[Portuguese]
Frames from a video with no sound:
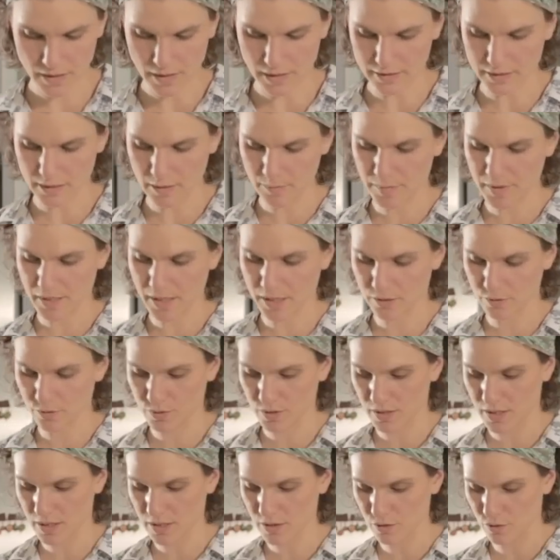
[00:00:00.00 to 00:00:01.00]
a
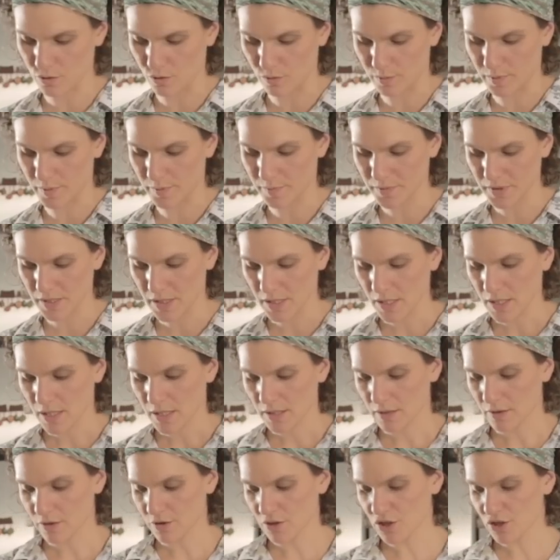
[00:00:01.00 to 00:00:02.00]
temperatura da sopa.
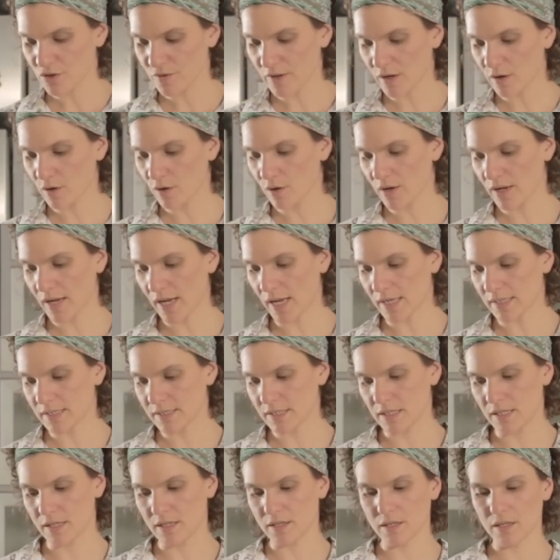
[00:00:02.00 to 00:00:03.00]
Então a gente vai colocar
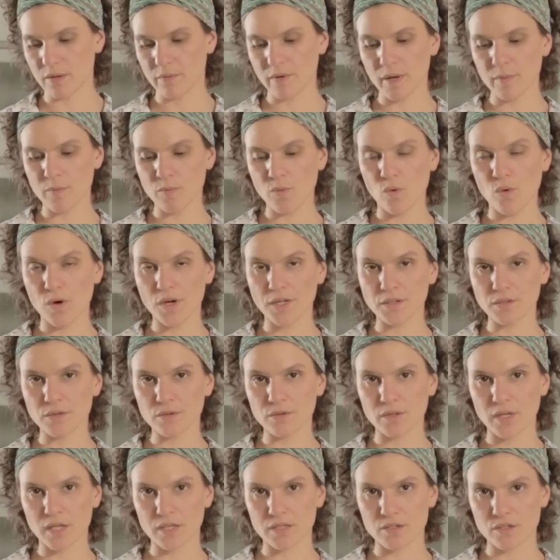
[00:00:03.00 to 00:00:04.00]
assim, não é
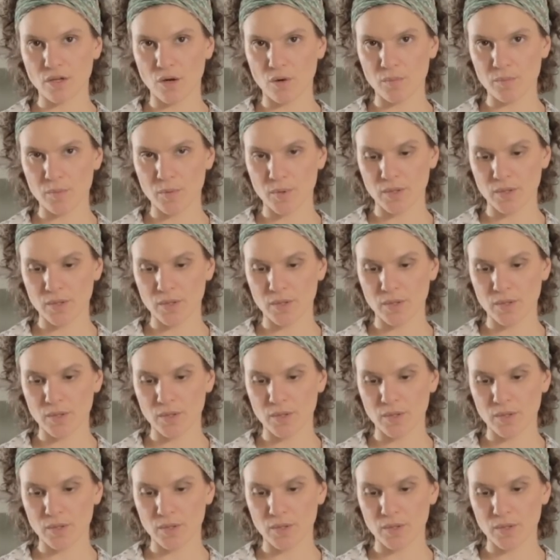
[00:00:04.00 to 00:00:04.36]
muito, é só um